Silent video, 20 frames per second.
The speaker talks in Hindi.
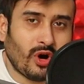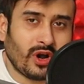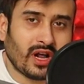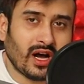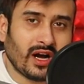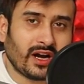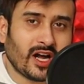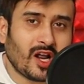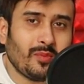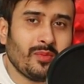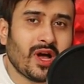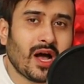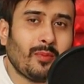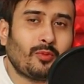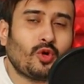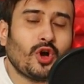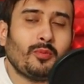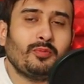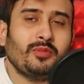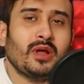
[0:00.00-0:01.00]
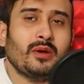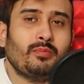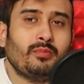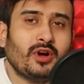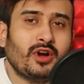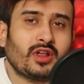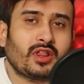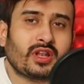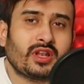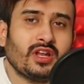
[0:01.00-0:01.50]
और अगर मैं आपको अपने
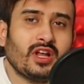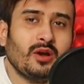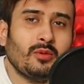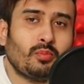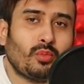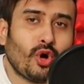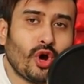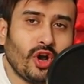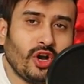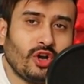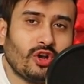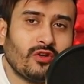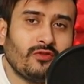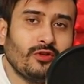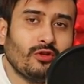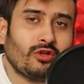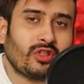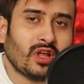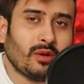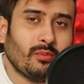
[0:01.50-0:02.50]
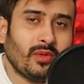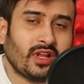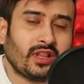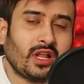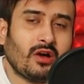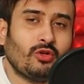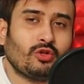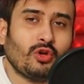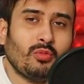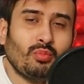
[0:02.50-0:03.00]
पर्सनल पॉइंट ऑफ व्यू से
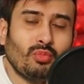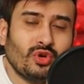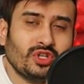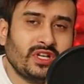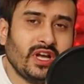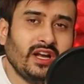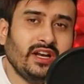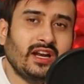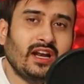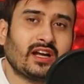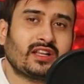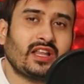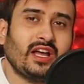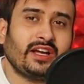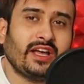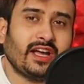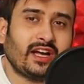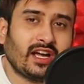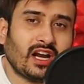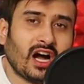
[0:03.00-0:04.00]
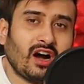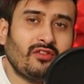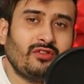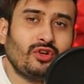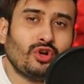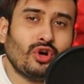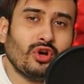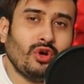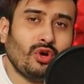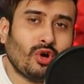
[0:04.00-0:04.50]
बताऊं तो मुझे नहीं लगता कि
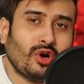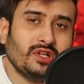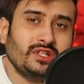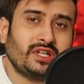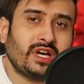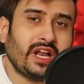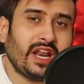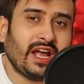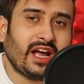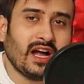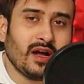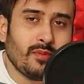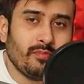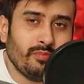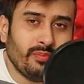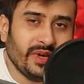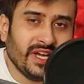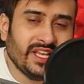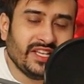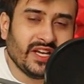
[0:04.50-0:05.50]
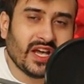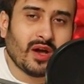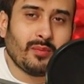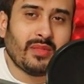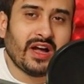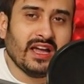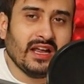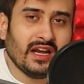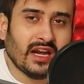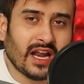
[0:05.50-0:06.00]
क्राफ्टोन लॉन्च करेगा
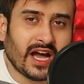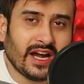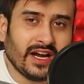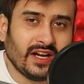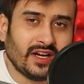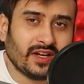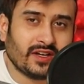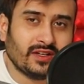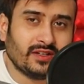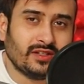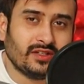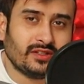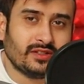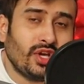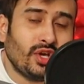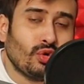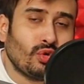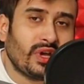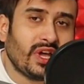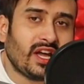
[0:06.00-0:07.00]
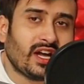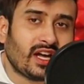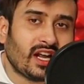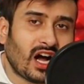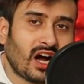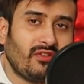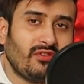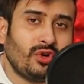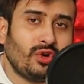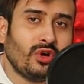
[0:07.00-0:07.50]
बीजेएमआई लाइट क्योंकि
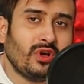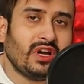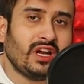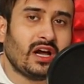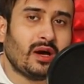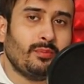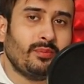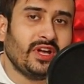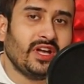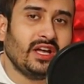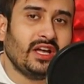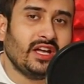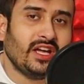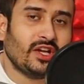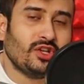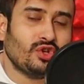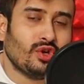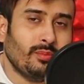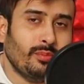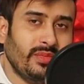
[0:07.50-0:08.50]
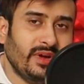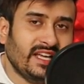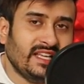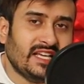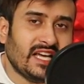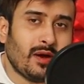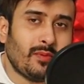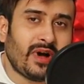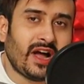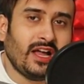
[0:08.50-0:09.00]
क्राफ्टोन ने अभी ये जो
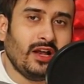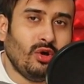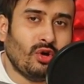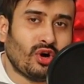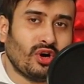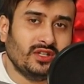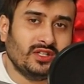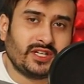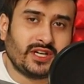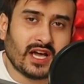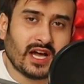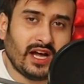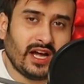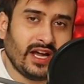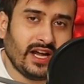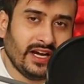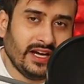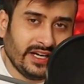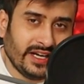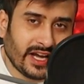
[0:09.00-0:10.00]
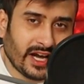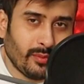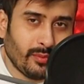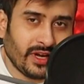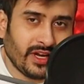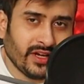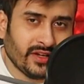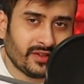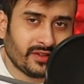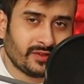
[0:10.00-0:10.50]
बीजेएमआई लॉन्च किया है इंडिया
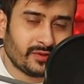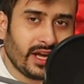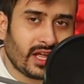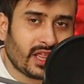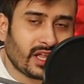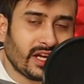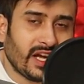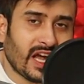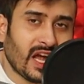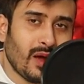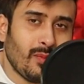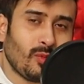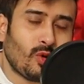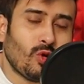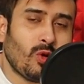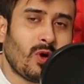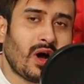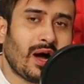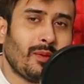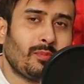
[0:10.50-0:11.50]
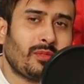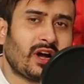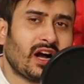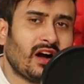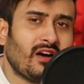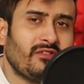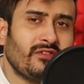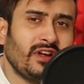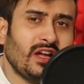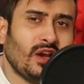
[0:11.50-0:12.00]
में इस गेम को आप
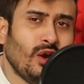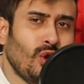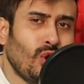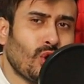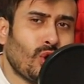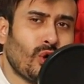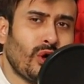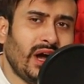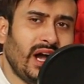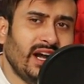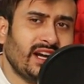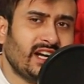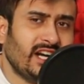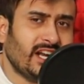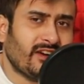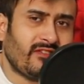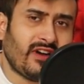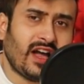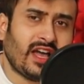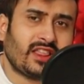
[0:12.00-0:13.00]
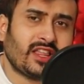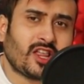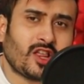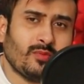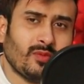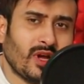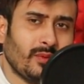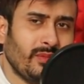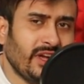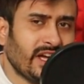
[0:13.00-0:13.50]
काफी लो एंड
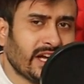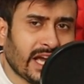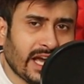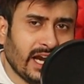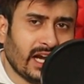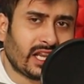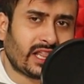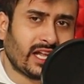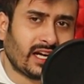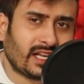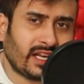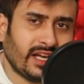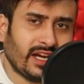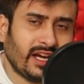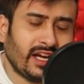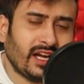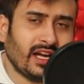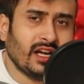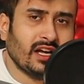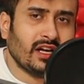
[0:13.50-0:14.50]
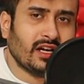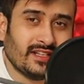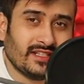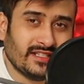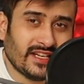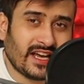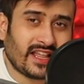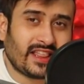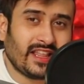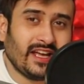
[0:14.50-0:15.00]
डिवाइसेस में भी खेल सकते हैं
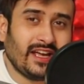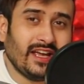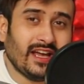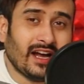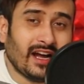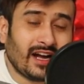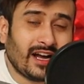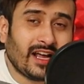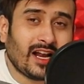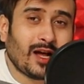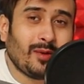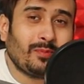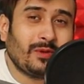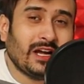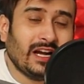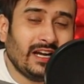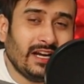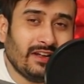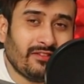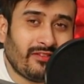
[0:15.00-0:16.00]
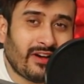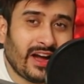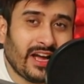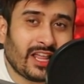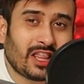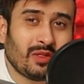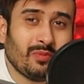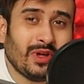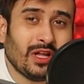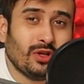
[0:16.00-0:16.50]
जैसे कि अगर आपके
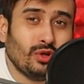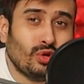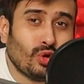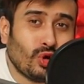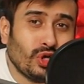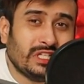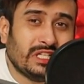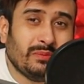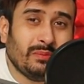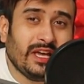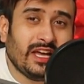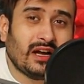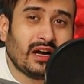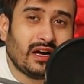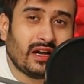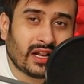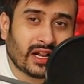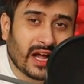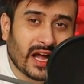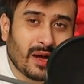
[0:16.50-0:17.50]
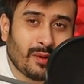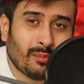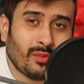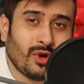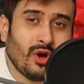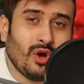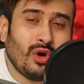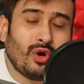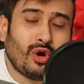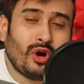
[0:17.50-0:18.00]
डिवाइस में दो जीबी का रैम
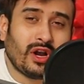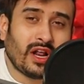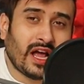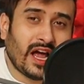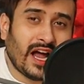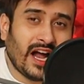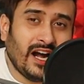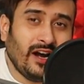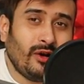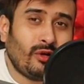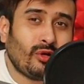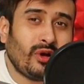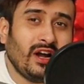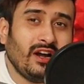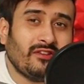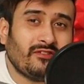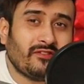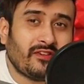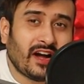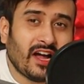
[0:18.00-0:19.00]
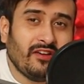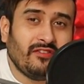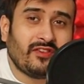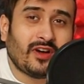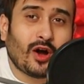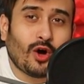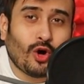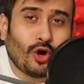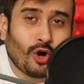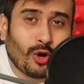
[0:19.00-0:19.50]
और एंड्रॉयड 5
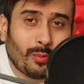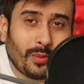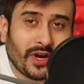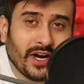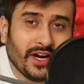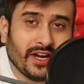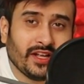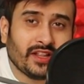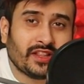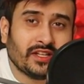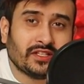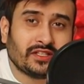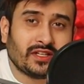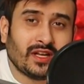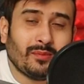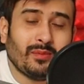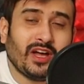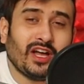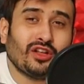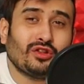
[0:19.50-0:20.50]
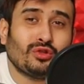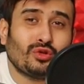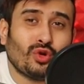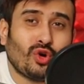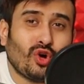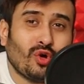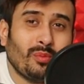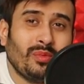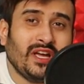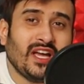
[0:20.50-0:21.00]
का ऑपरेटिंग सिस्टम है
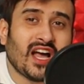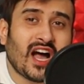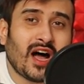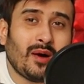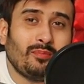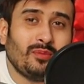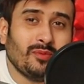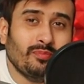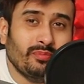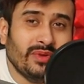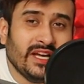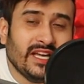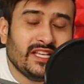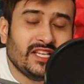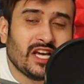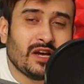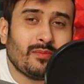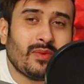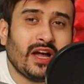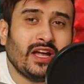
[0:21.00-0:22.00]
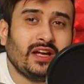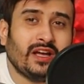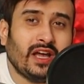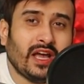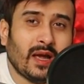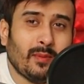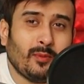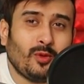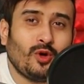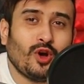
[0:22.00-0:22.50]
तो भी आप बीजेएमआई
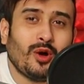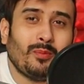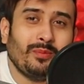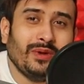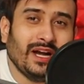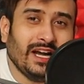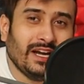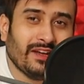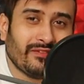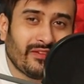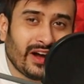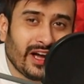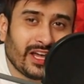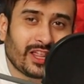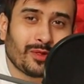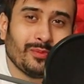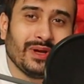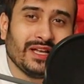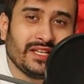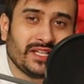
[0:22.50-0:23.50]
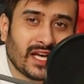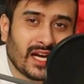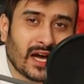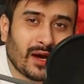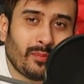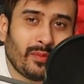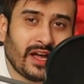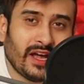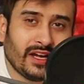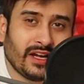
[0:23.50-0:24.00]
गेम को अपने डिवाइस में
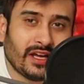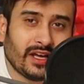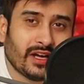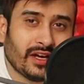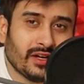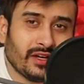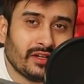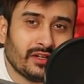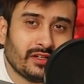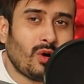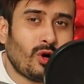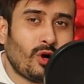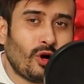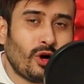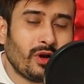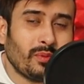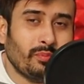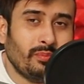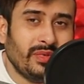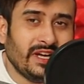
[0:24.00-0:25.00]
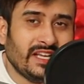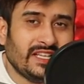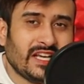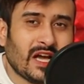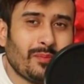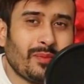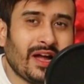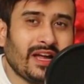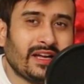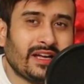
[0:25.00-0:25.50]
चला पाएंगे और
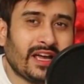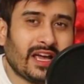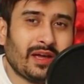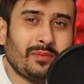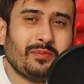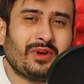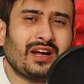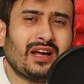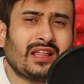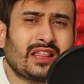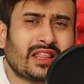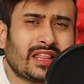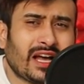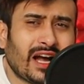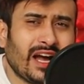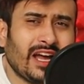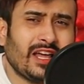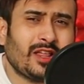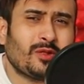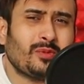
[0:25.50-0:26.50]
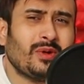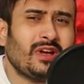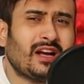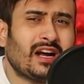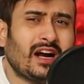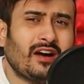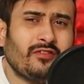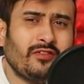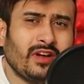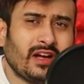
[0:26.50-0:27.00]
बीजेएमआई गेम का साइज भी
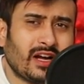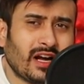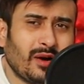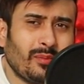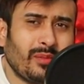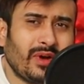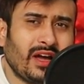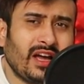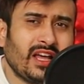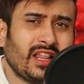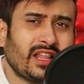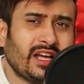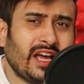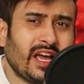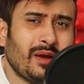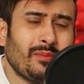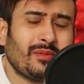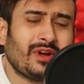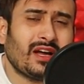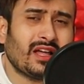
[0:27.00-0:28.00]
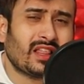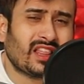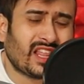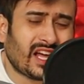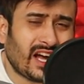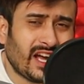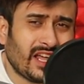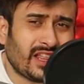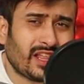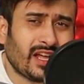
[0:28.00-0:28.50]
काफी कम है इस गेम का
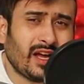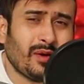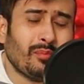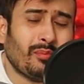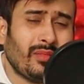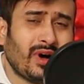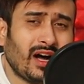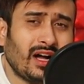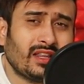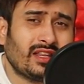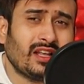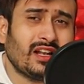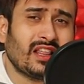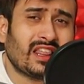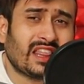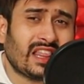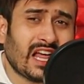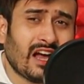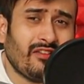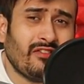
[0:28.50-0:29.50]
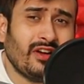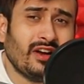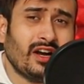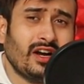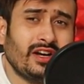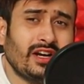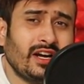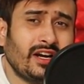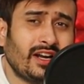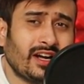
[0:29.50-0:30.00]
साइज है मात्र सेवन
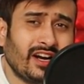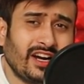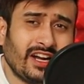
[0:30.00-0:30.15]
हंड्रेड